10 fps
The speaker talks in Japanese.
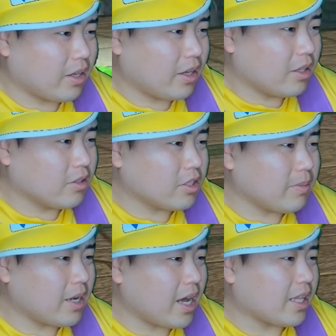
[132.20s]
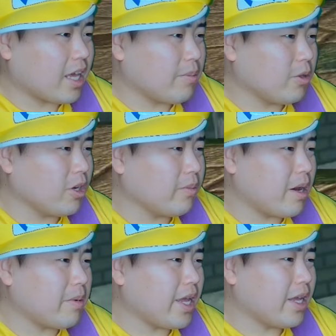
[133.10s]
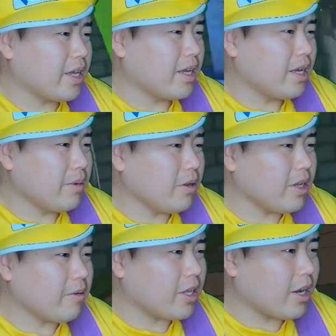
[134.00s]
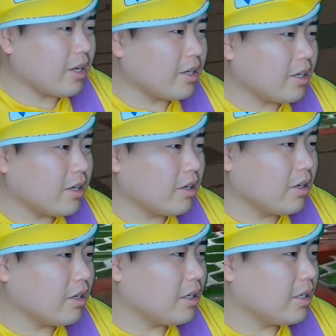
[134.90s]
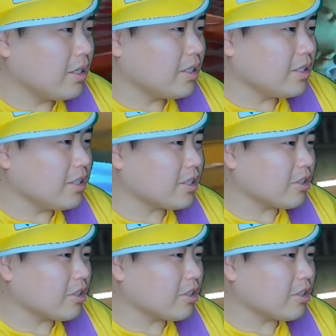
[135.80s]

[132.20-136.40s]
盗まないで緑もやめて緑やめてなうそ